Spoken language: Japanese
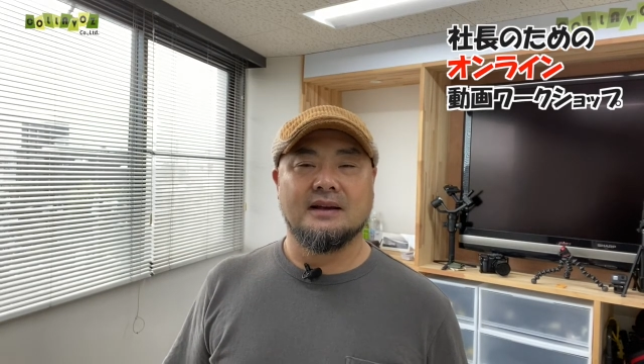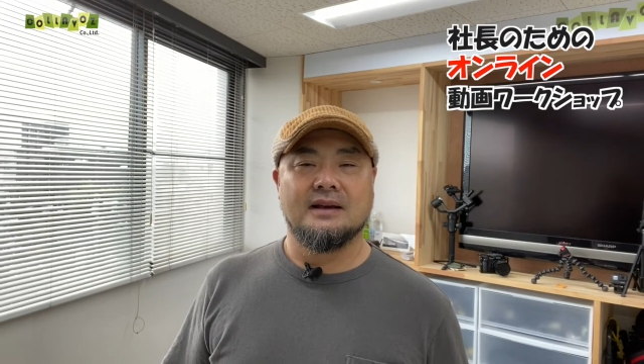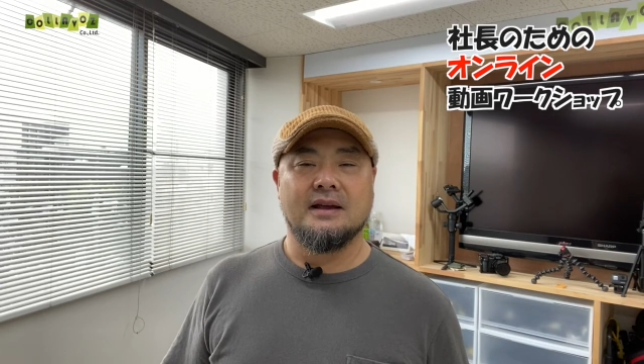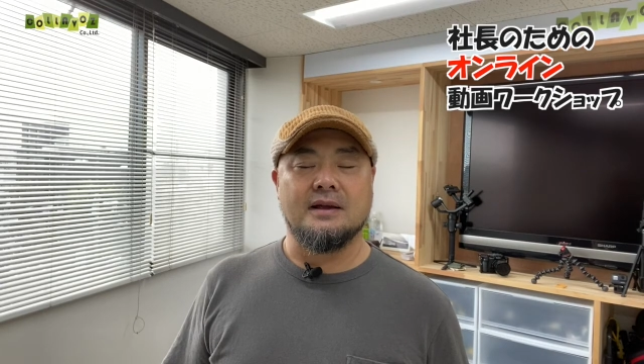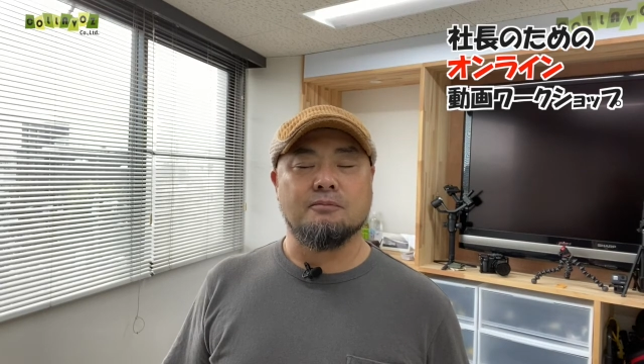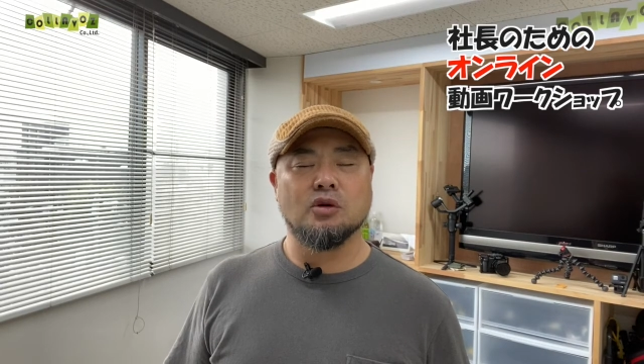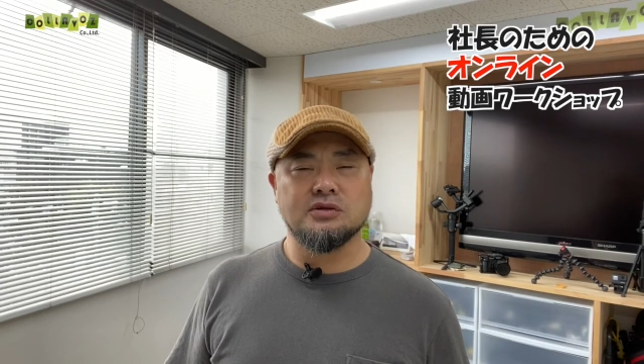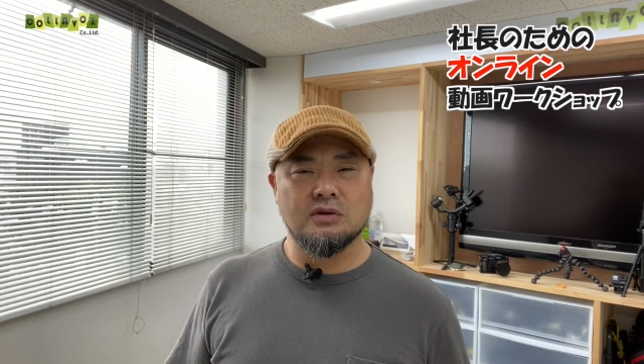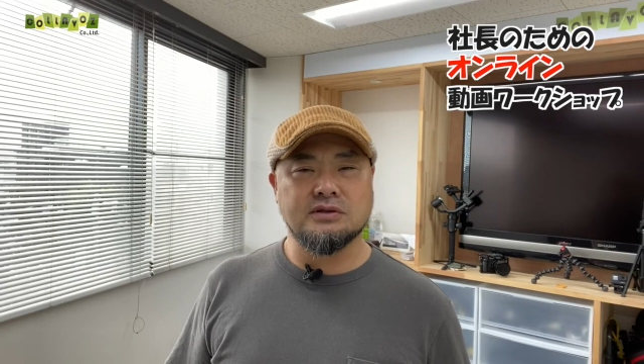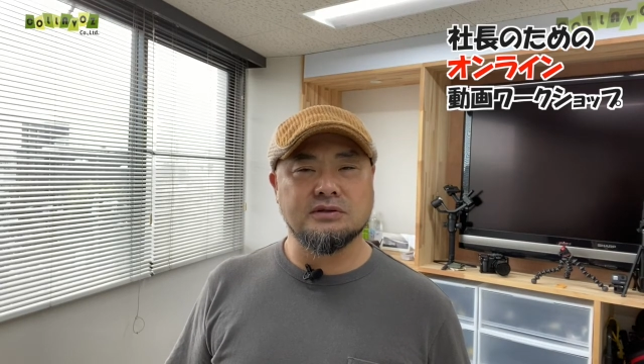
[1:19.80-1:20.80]
えー、もう
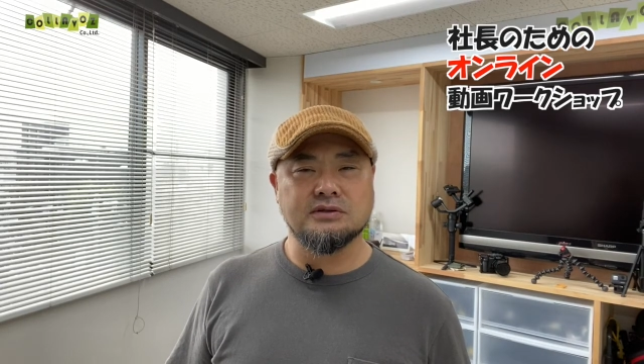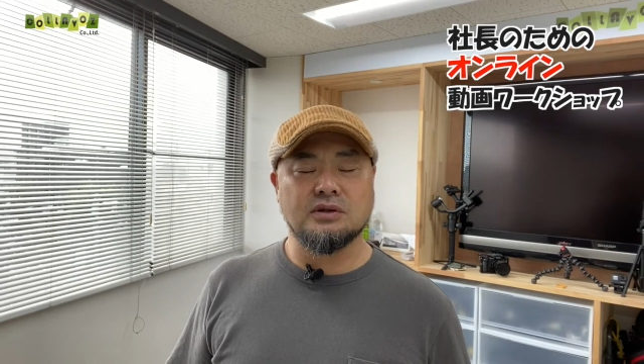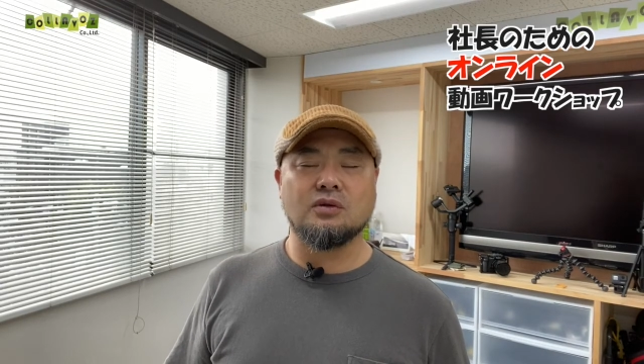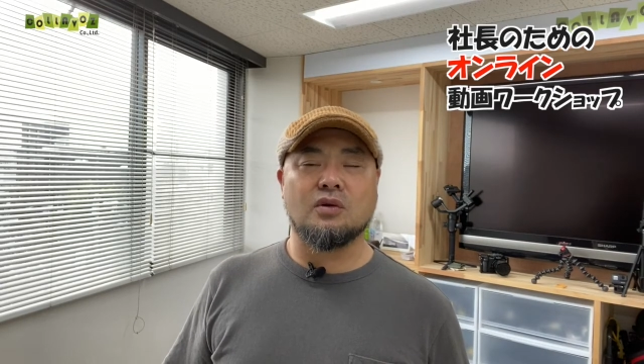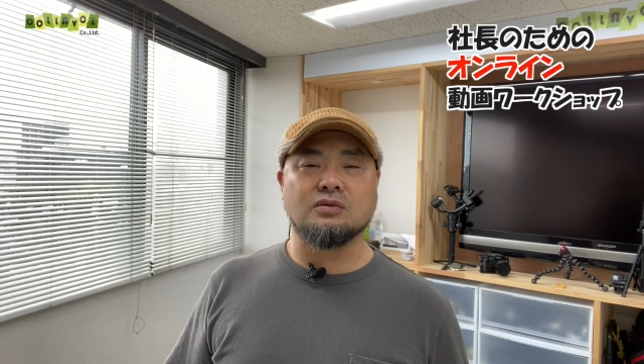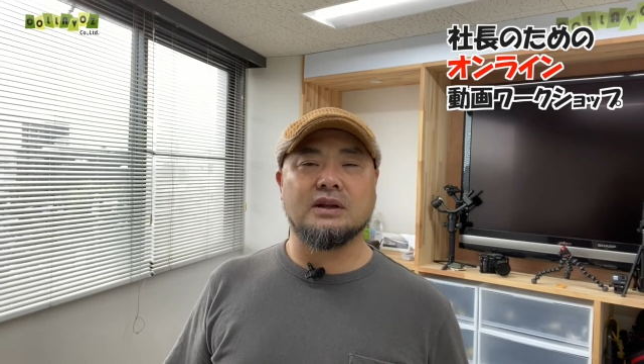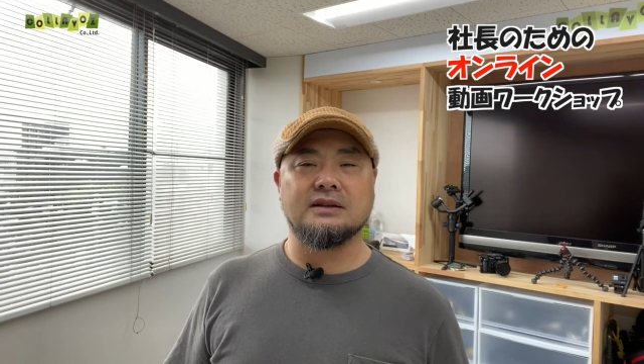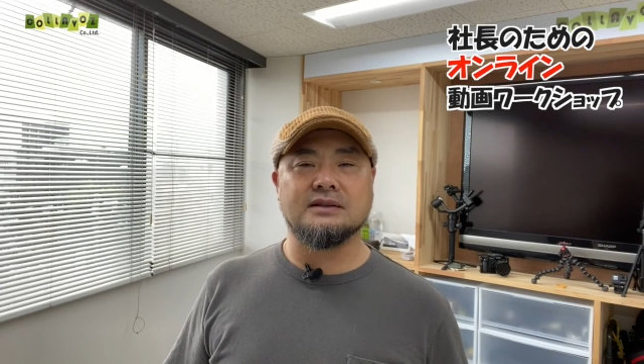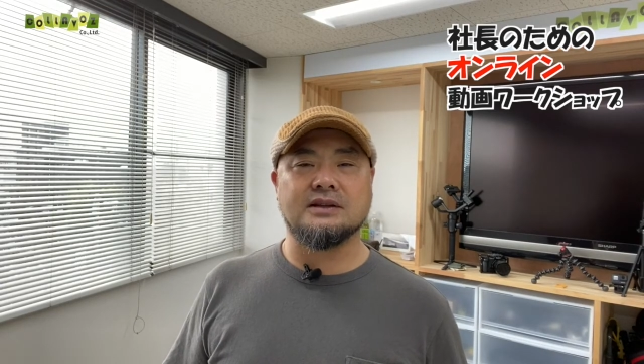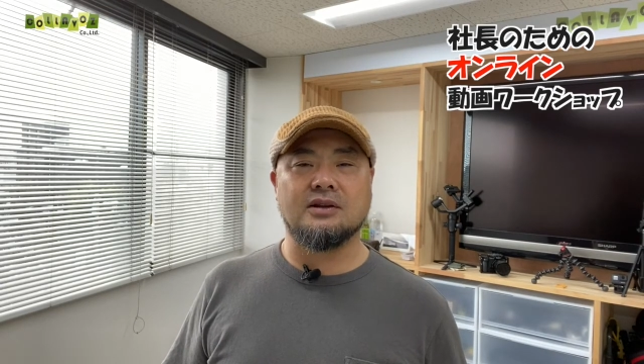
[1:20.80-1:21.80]
一つちょっと極
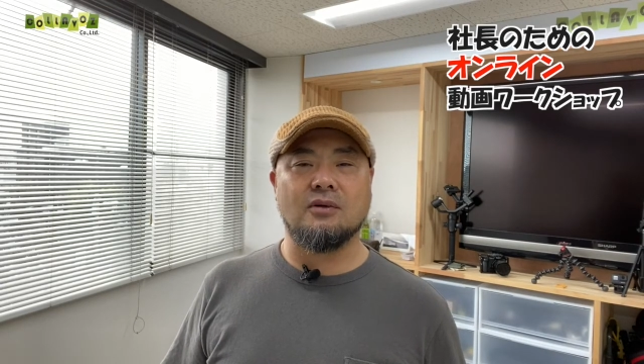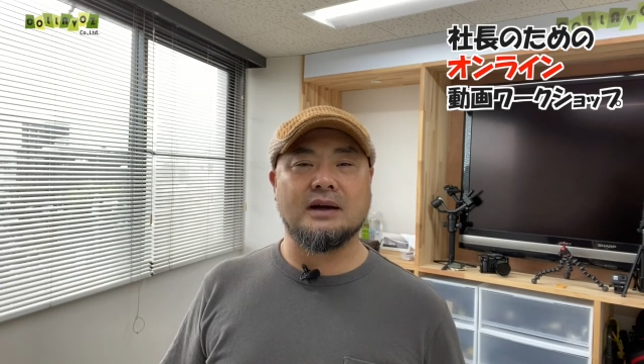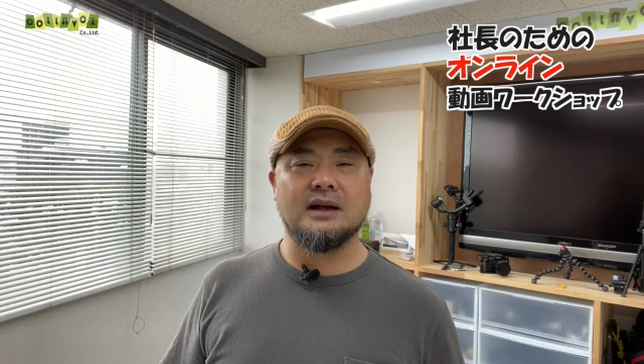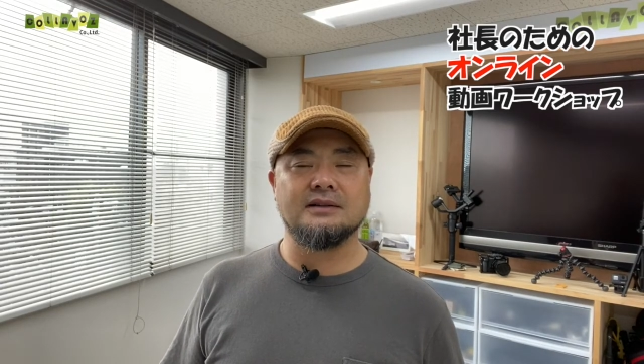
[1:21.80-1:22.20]
端ですけど分か